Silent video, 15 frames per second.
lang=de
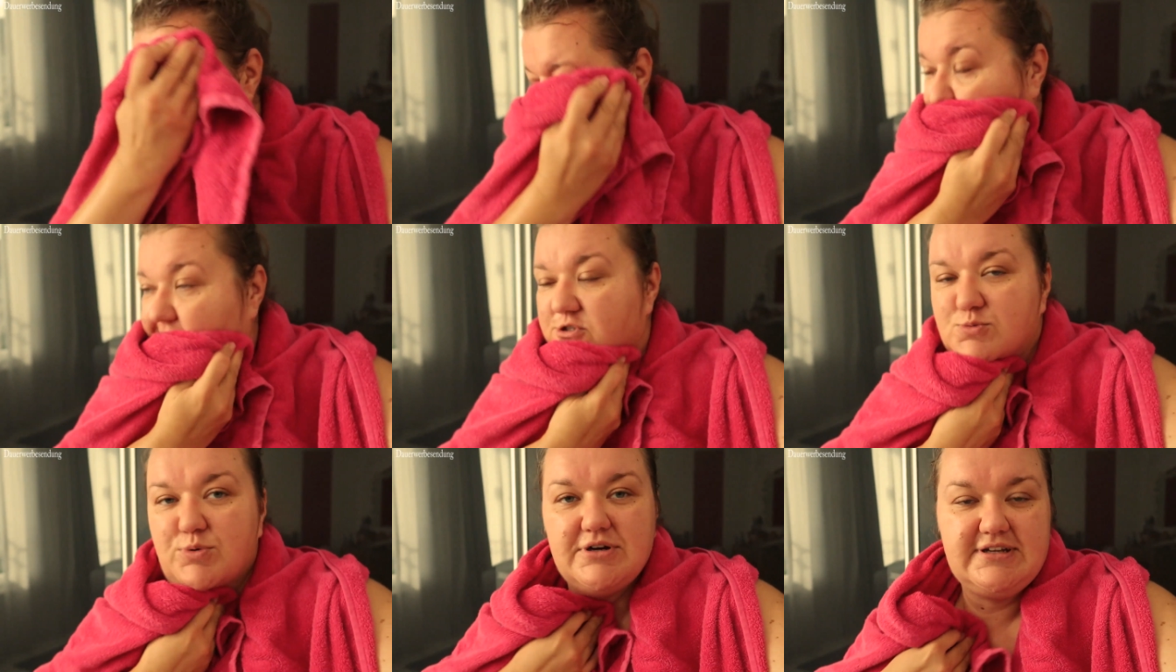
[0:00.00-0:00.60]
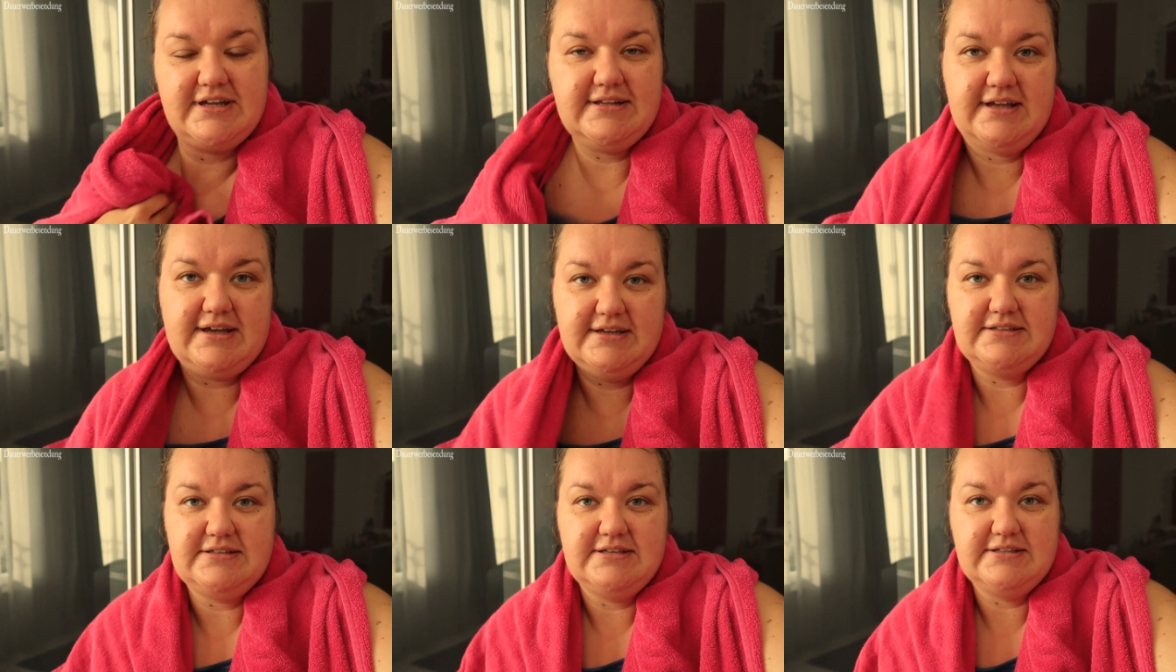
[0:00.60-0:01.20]
meine
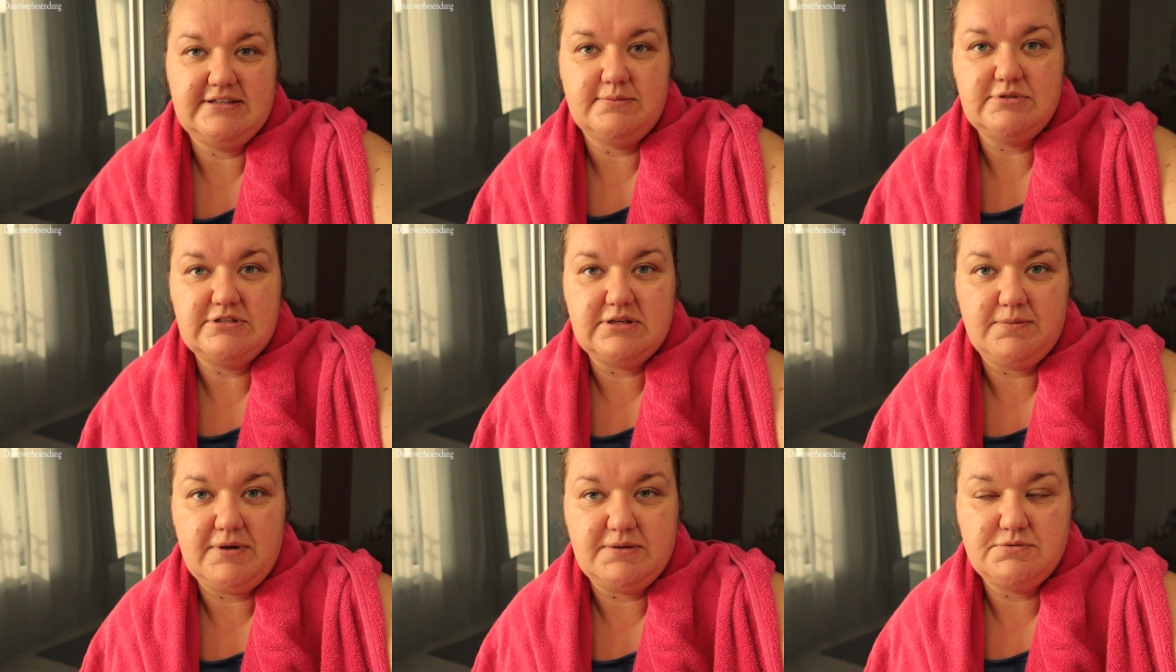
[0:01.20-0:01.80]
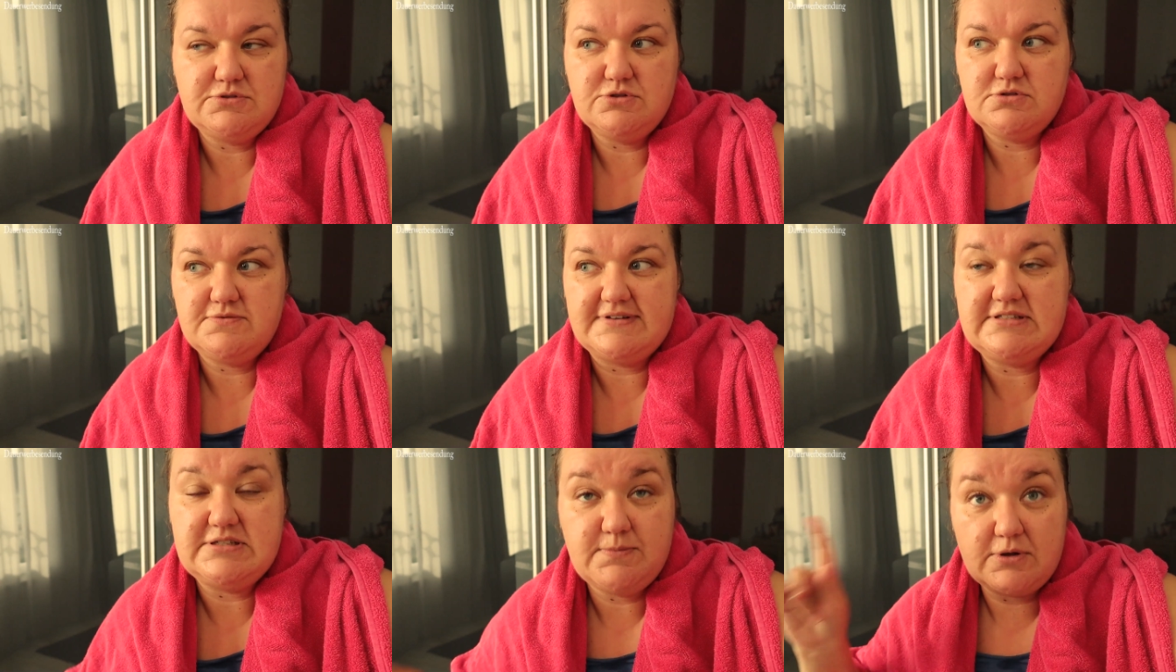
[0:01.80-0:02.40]
Sporteinheit hinter mich gebracht,
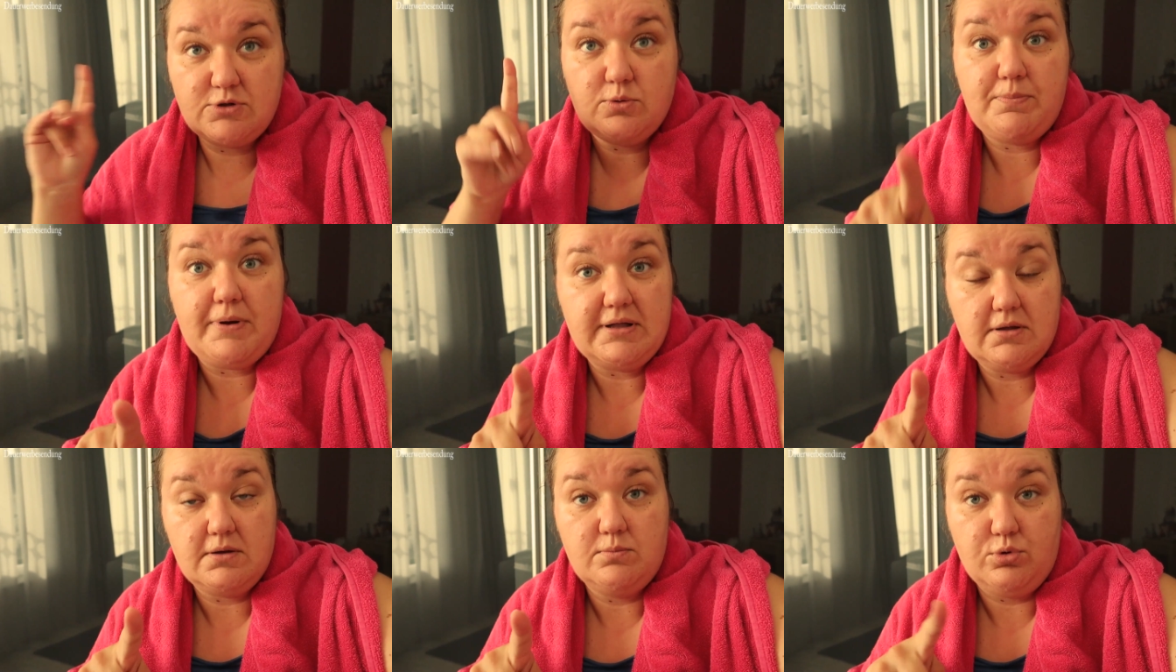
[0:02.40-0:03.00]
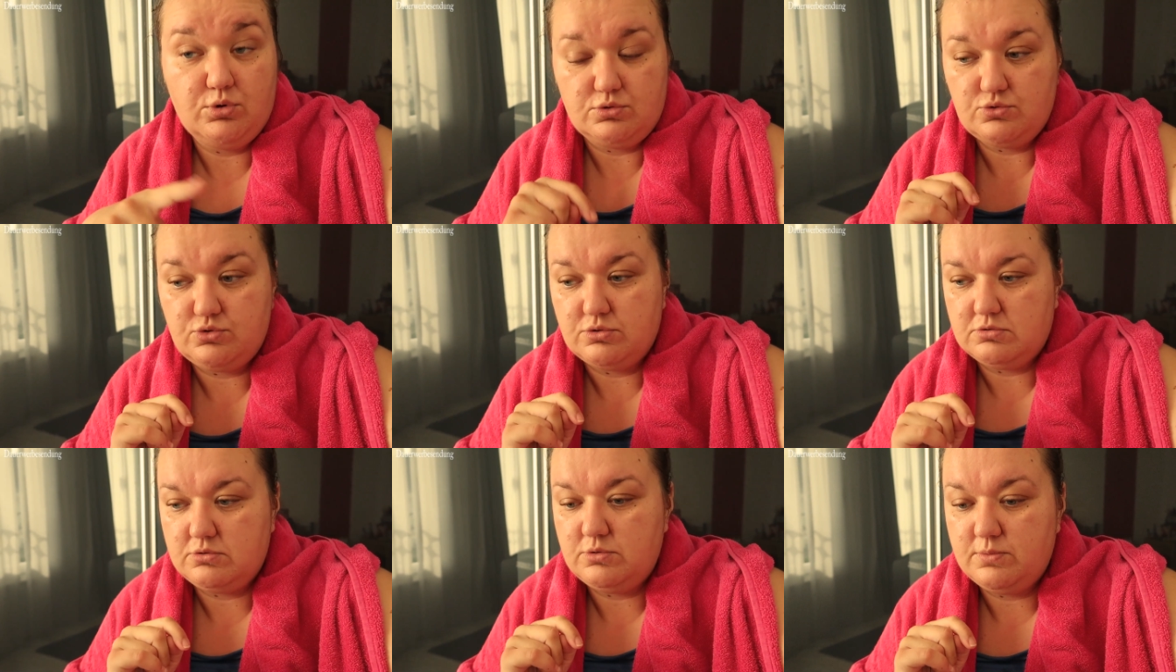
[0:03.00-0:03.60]
beziehungsweise ich mache noch ein paar
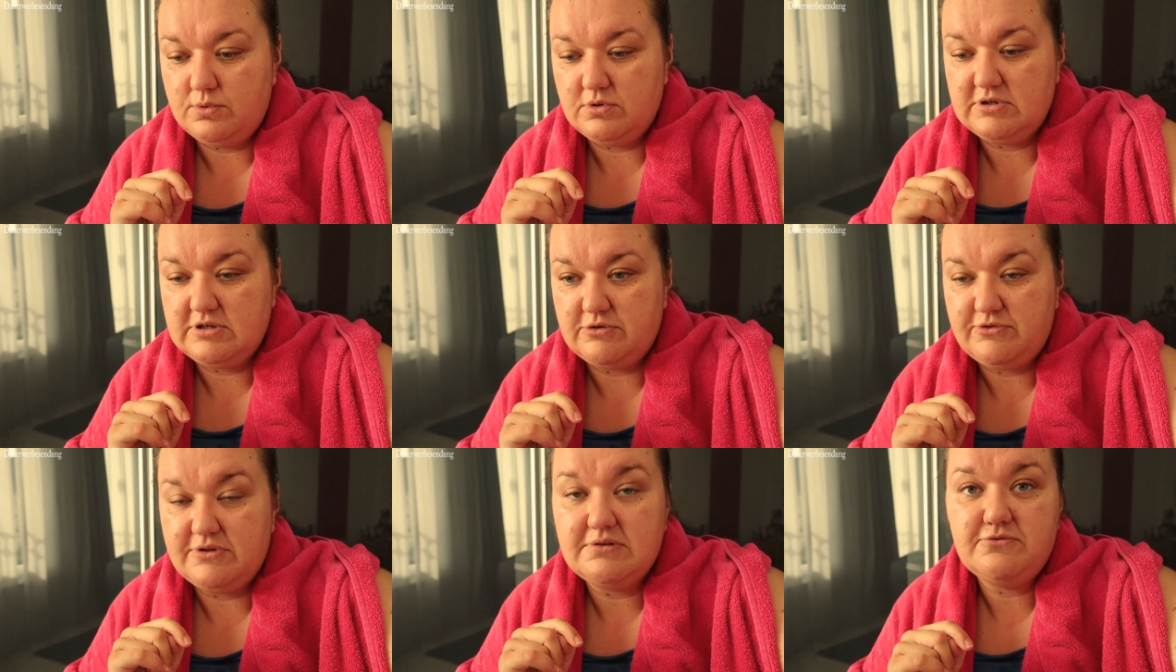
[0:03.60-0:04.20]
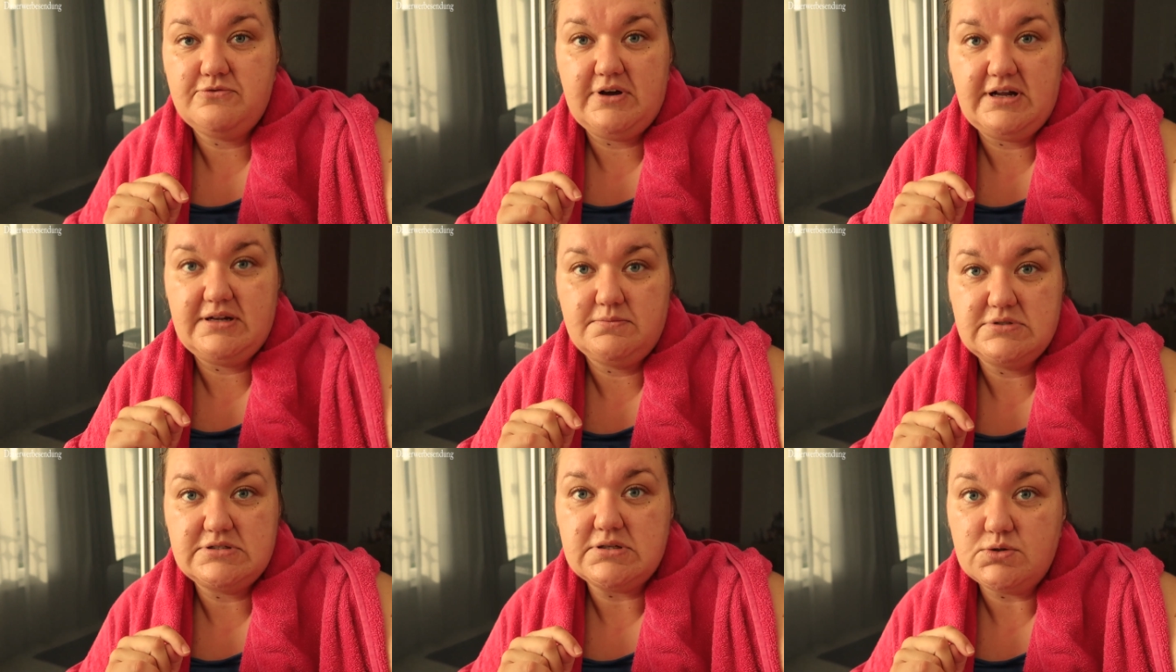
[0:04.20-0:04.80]
Bodentonübungen, auf jeden
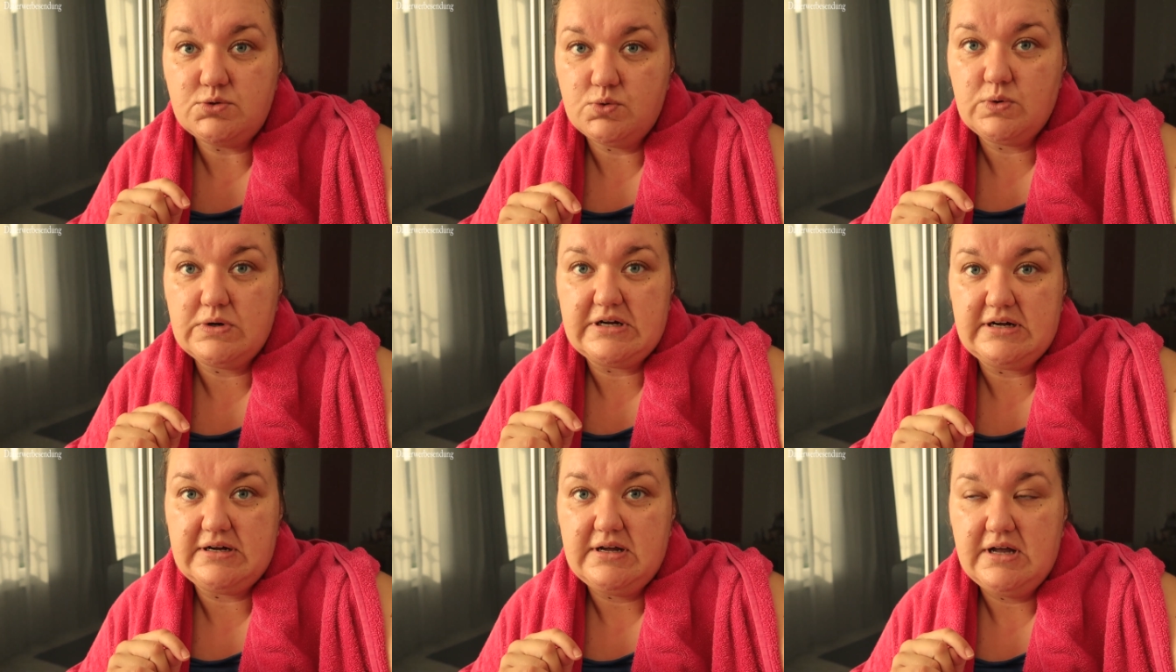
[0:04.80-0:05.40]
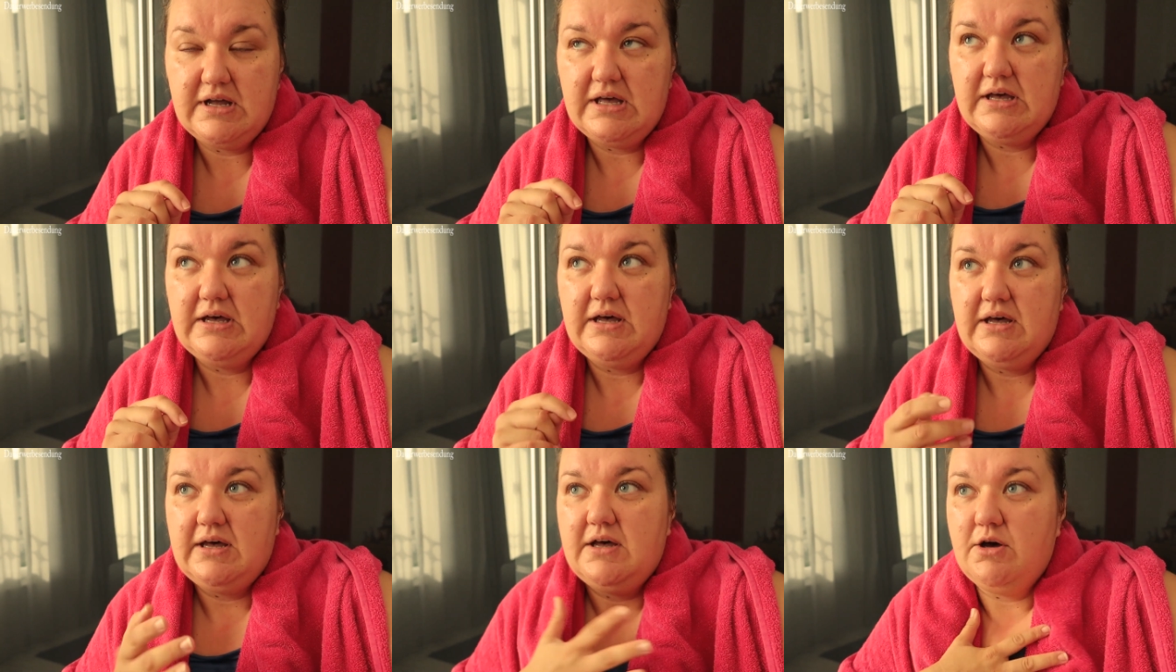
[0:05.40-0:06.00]
Fall ein bisschen Yoga,
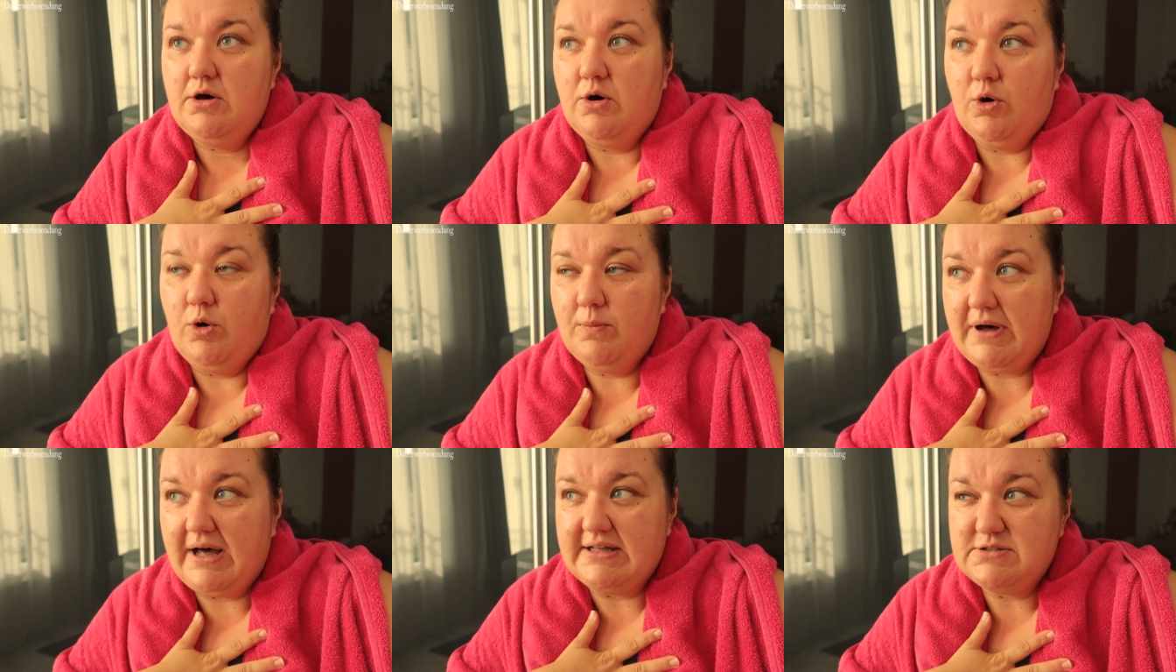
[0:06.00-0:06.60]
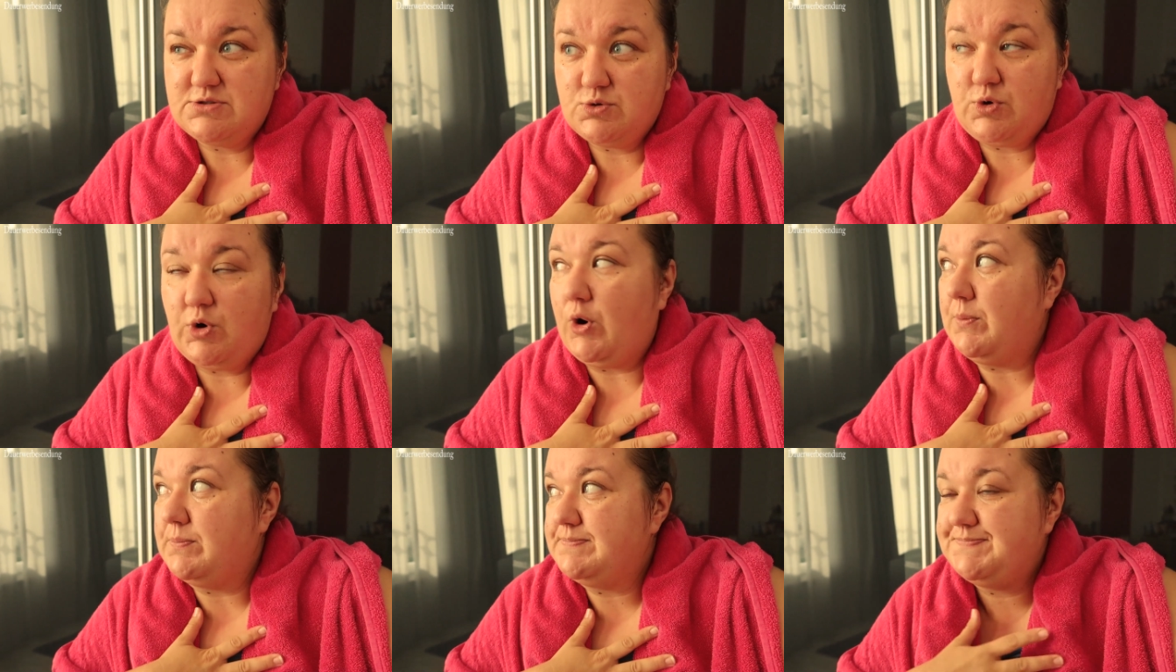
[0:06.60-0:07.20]
um
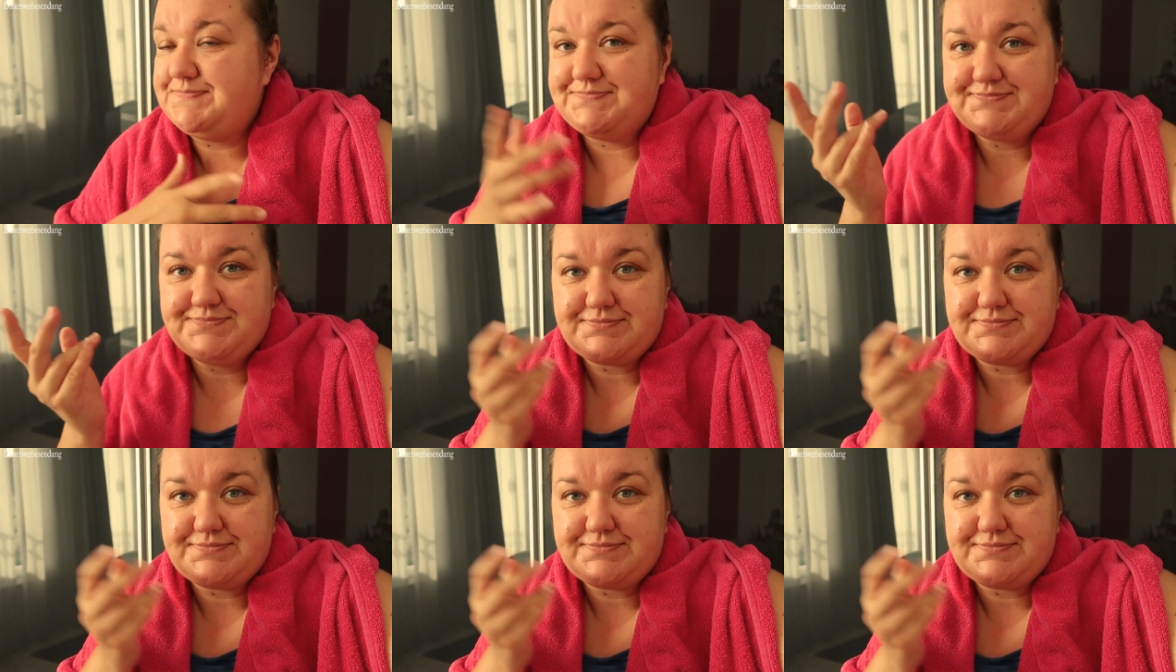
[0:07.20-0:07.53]
reinzukommen